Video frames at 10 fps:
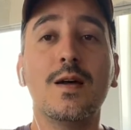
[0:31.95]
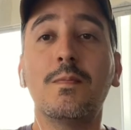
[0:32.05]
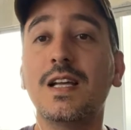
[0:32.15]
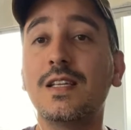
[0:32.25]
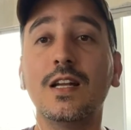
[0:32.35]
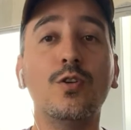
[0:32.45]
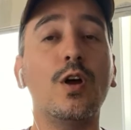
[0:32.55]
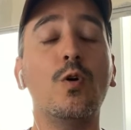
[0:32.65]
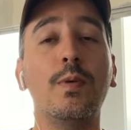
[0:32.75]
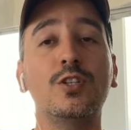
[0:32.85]
mas ele não
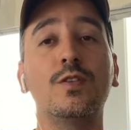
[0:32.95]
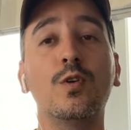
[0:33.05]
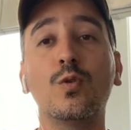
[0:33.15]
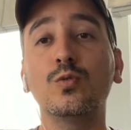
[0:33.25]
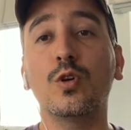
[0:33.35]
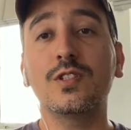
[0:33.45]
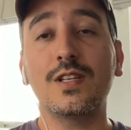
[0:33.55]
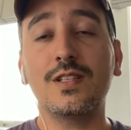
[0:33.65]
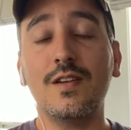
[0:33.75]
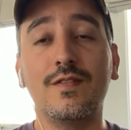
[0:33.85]
é compatível com todas
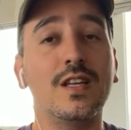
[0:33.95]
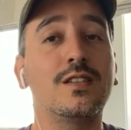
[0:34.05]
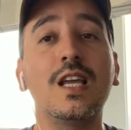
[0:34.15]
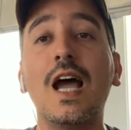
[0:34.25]
as TVs.